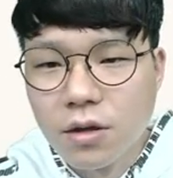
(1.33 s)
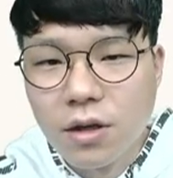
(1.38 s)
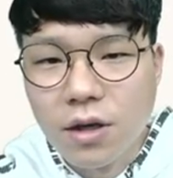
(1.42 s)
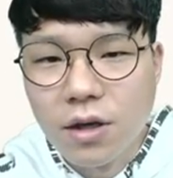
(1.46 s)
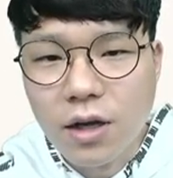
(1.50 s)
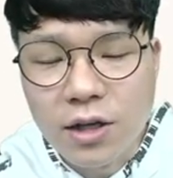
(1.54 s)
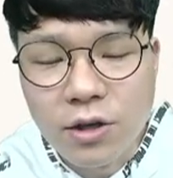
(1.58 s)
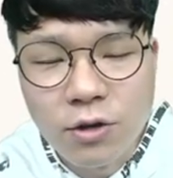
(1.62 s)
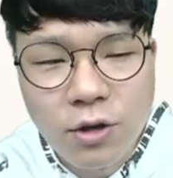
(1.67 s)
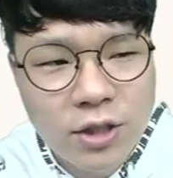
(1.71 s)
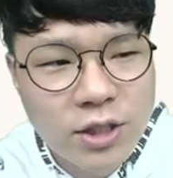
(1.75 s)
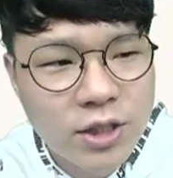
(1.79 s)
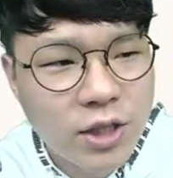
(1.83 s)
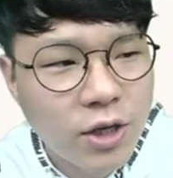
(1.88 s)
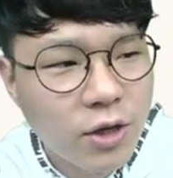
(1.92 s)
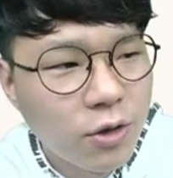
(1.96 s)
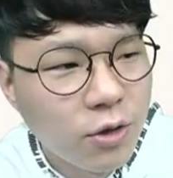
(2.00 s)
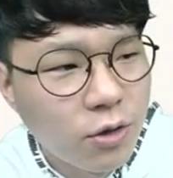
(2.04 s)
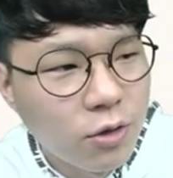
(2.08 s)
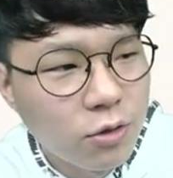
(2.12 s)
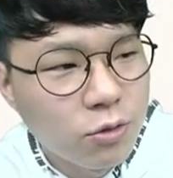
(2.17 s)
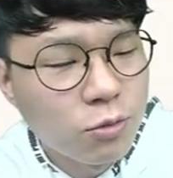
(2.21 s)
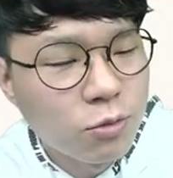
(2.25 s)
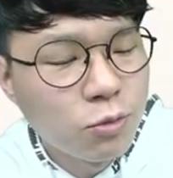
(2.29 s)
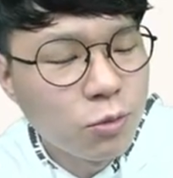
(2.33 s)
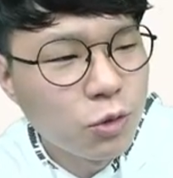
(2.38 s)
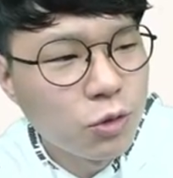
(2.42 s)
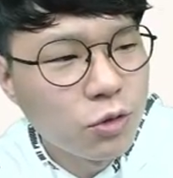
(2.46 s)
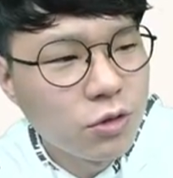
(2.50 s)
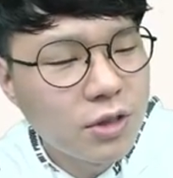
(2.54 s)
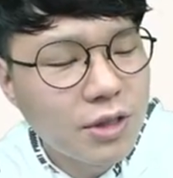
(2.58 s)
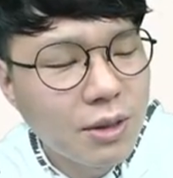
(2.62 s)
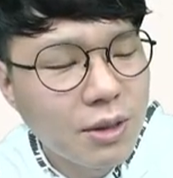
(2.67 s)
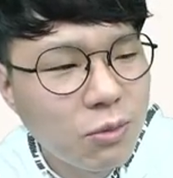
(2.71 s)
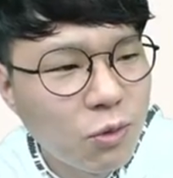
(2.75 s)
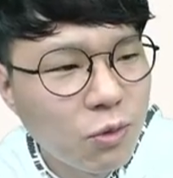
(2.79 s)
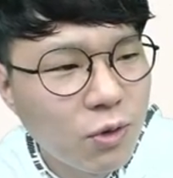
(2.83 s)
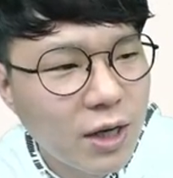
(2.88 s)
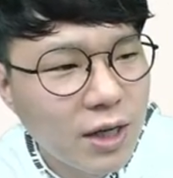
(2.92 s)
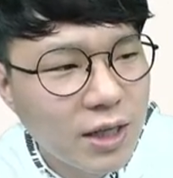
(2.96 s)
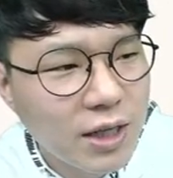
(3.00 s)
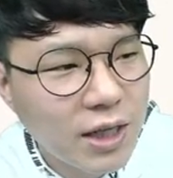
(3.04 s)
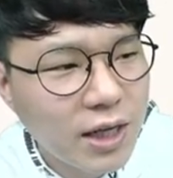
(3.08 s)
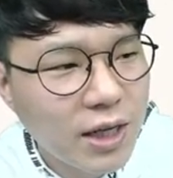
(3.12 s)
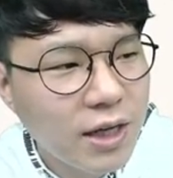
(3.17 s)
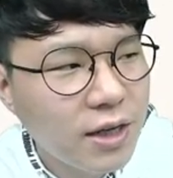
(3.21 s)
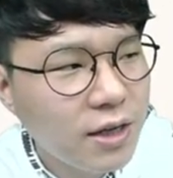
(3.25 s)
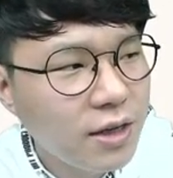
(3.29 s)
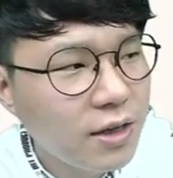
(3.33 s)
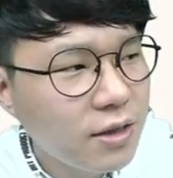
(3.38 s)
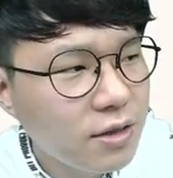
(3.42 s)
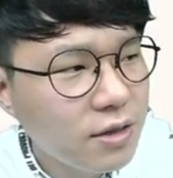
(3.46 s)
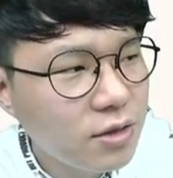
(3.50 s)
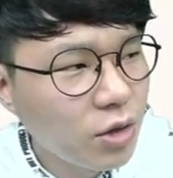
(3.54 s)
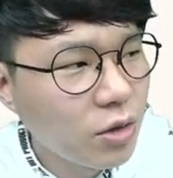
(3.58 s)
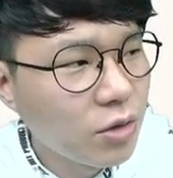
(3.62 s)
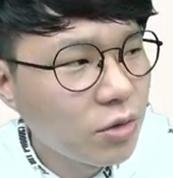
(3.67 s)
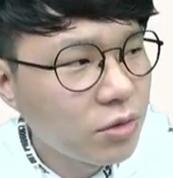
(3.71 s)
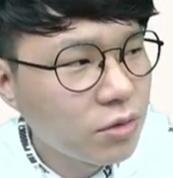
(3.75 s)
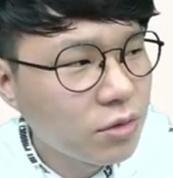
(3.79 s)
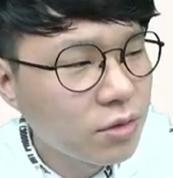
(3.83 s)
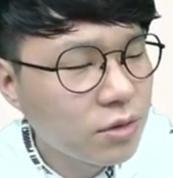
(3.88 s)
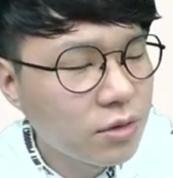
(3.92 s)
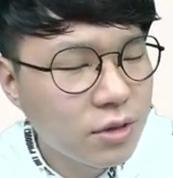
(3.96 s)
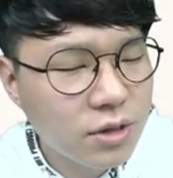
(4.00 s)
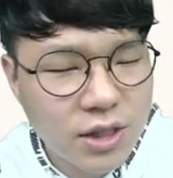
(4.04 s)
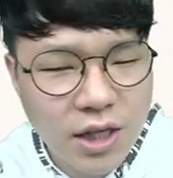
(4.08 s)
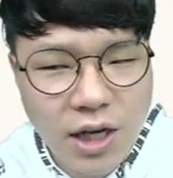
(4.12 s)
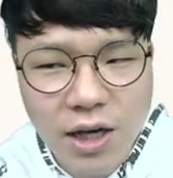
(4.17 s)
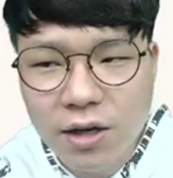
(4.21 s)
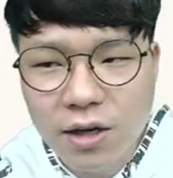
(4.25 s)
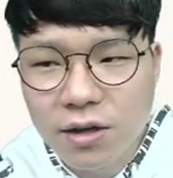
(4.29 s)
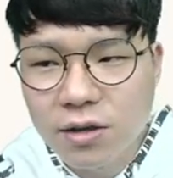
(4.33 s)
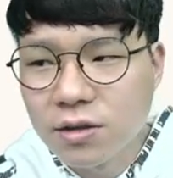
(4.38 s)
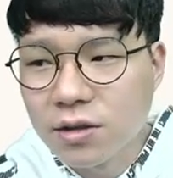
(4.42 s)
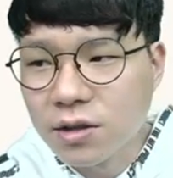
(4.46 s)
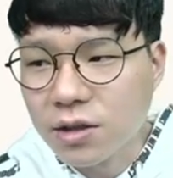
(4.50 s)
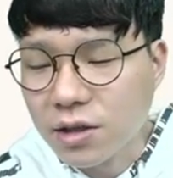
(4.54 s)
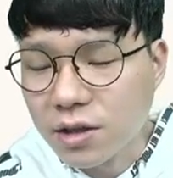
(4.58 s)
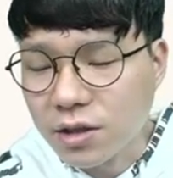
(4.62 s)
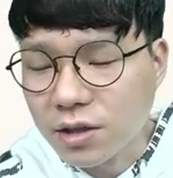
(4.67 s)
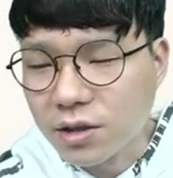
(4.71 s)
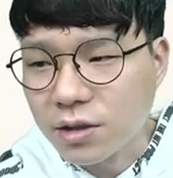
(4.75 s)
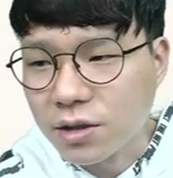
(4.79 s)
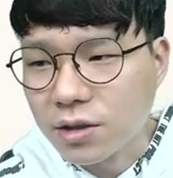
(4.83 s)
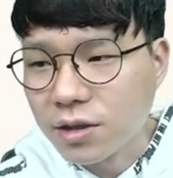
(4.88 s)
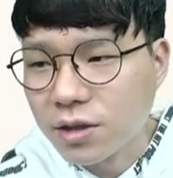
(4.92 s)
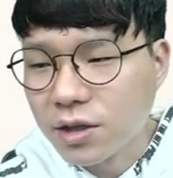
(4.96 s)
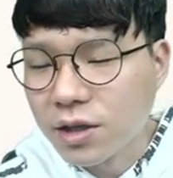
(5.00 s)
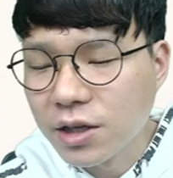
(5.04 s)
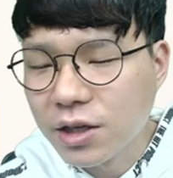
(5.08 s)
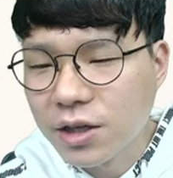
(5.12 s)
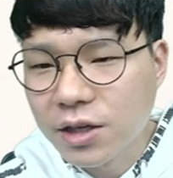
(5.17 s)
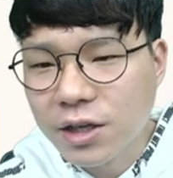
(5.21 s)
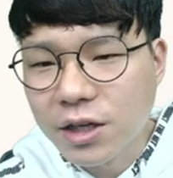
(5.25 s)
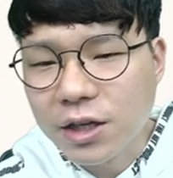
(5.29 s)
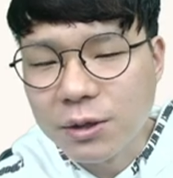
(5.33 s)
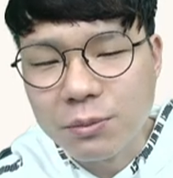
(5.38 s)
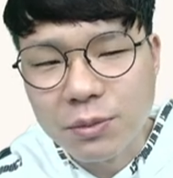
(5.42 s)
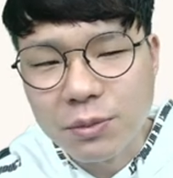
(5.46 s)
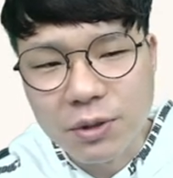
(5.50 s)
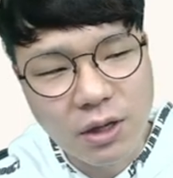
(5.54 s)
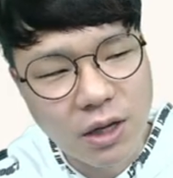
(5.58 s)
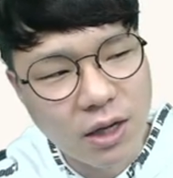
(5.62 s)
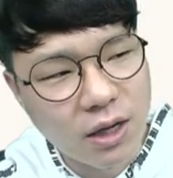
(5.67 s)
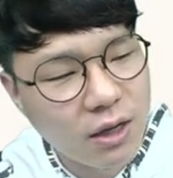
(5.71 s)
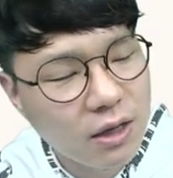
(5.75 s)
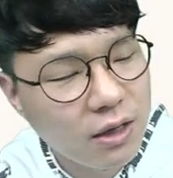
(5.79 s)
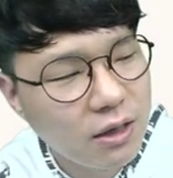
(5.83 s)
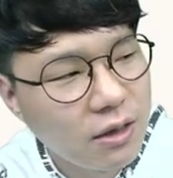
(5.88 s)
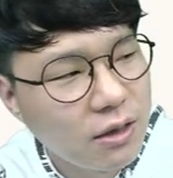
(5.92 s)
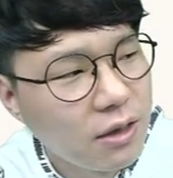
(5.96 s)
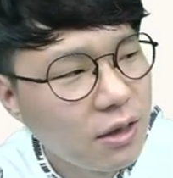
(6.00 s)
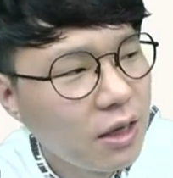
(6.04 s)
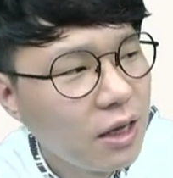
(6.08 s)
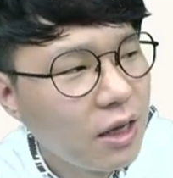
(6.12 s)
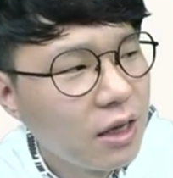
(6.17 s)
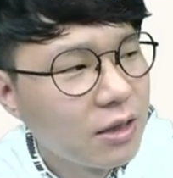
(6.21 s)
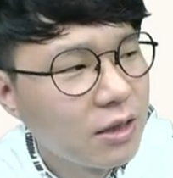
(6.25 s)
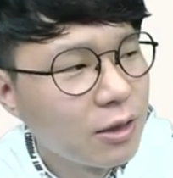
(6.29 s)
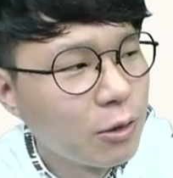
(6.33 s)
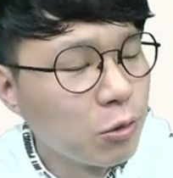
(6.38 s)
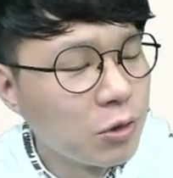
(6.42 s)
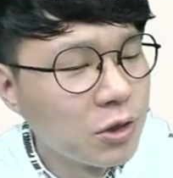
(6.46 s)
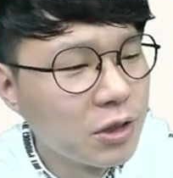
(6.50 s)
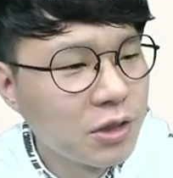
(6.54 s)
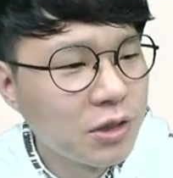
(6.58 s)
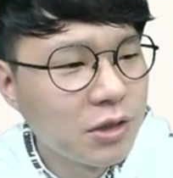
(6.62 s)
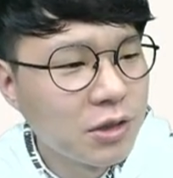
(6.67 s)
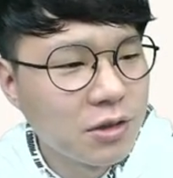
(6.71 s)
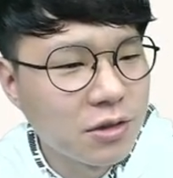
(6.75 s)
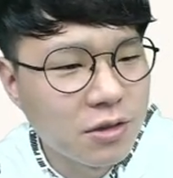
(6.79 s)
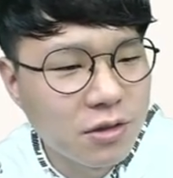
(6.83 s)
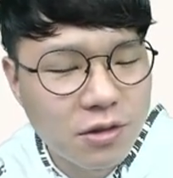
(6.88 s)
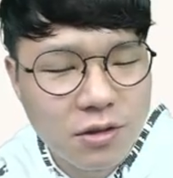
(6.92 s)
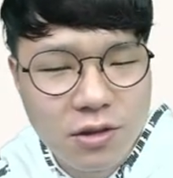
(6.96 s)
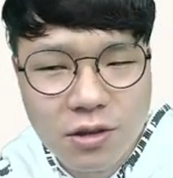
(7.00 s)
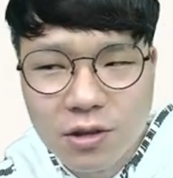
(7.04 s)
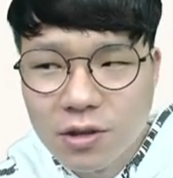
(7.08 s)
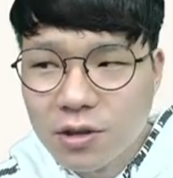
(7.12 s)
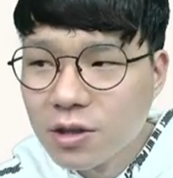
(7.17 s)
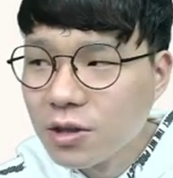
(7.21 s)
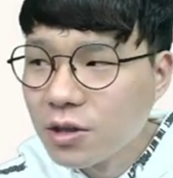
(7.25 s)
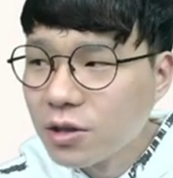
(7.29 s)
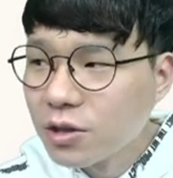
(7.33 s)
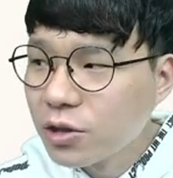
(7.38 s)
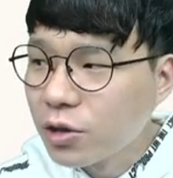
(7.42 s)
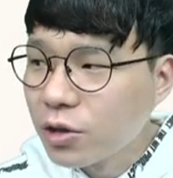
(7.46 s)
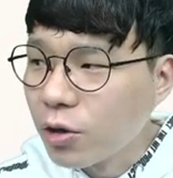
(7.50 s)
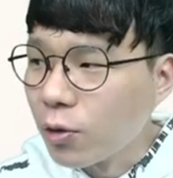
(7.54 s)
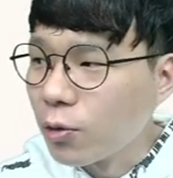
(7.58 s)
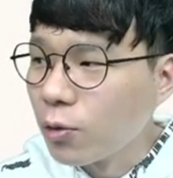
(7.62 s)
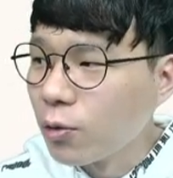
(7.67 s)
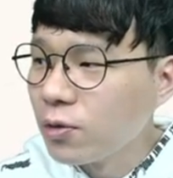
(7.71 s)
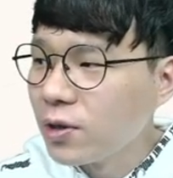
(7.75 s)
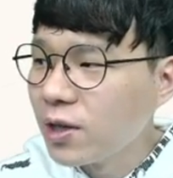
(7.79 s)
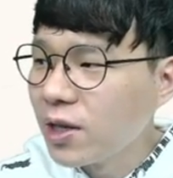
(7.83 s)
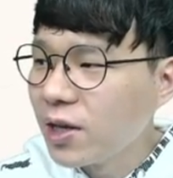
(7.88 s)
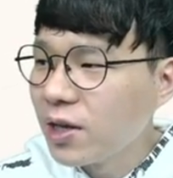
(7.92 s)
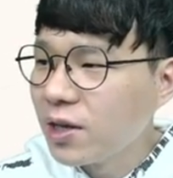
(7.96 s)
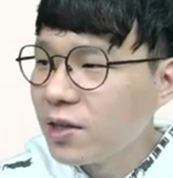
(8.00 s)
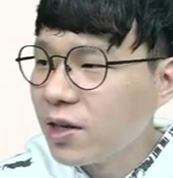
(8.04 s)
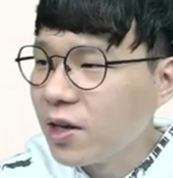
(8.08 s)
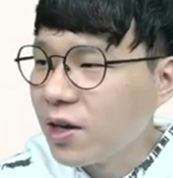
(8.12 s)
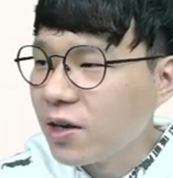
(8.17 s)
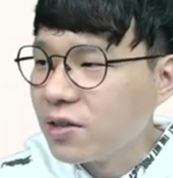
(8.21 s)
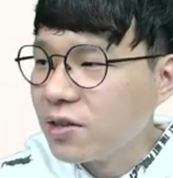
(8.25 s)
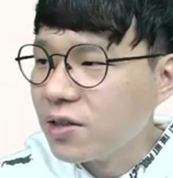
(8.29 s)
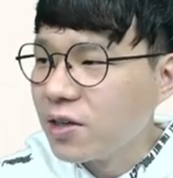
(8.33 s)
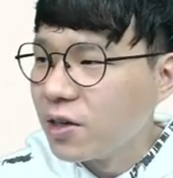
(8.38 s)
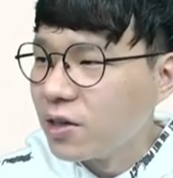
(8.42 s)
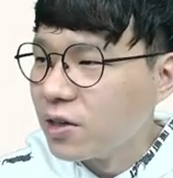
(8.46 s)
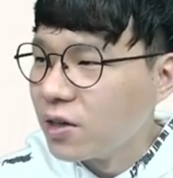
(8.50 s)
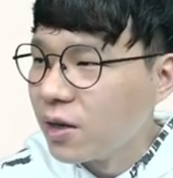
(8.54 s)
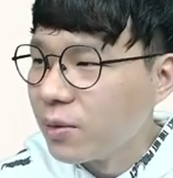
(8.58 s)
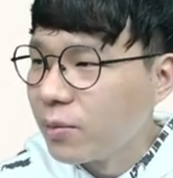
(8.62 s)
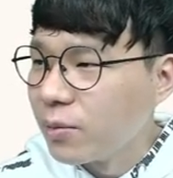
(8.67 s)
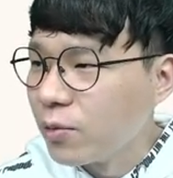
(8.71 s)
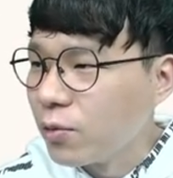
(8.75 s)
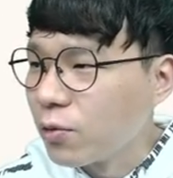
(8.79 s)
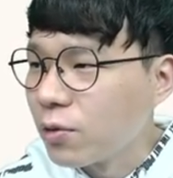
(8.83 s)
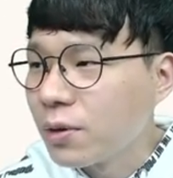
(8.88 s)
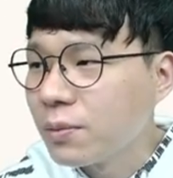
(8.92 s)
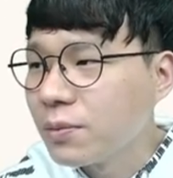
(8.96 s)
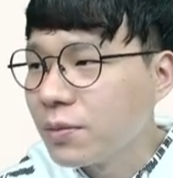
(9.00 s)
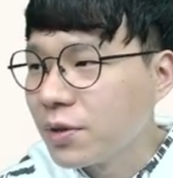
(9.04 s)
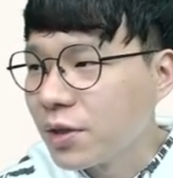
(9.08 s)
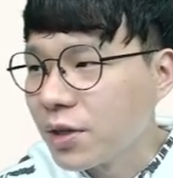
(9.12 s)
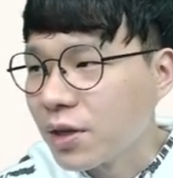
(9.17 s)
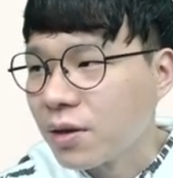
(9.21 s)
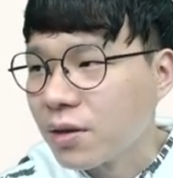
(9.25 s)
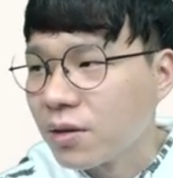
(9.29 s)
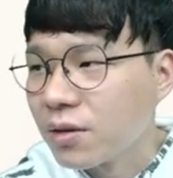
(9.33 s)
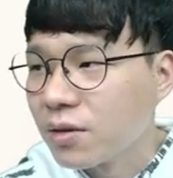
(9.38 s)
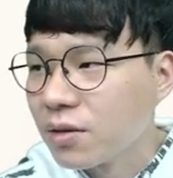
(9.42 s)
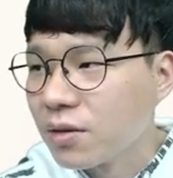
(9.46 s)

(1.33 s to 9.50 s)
안녕하세요. 꿈꾸는 자본가의 성장 읽기입니다. 네, 오늘은 결혼에 대한 얘기를 해보려고 합니다.